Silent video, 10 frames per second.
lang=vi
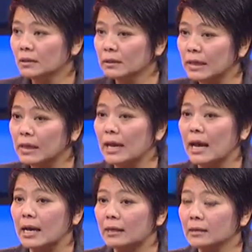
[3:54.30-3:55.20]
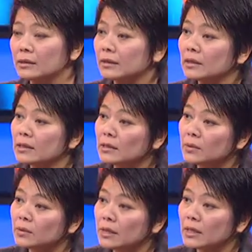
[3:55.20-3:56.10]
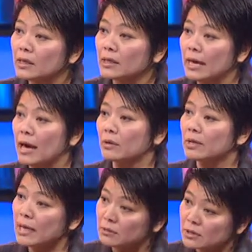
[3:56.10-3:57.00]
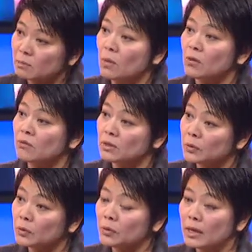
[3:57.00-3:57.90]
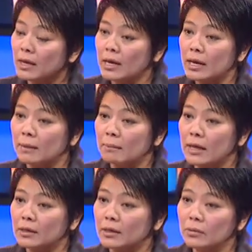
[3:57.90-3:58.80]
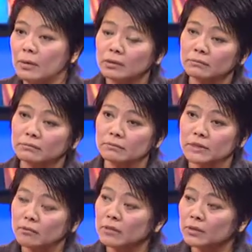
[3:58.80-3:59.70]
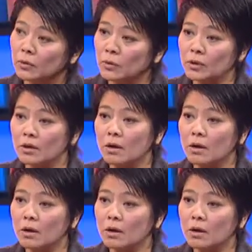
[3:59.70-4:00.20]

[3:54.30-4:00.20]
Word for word: tất cả những cái ingredient nào nó nằm trong một cái viên thuốc. Yeah. Mà nếu mà trong viên thuốc